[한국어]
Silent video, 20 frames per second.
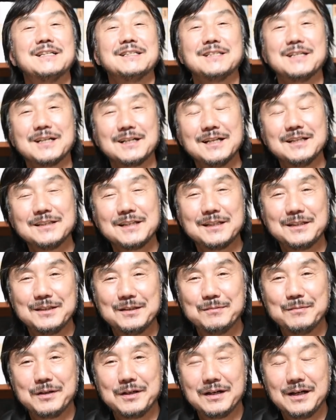착한
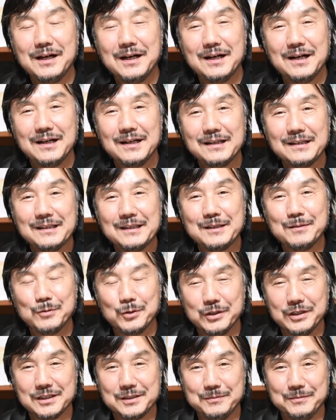사진은 버려라,
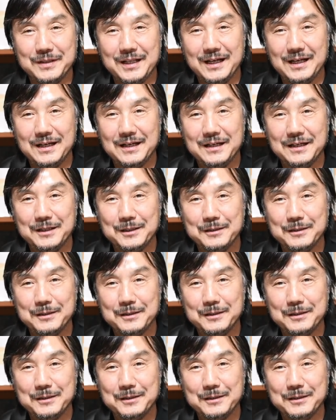김홍이었습니다.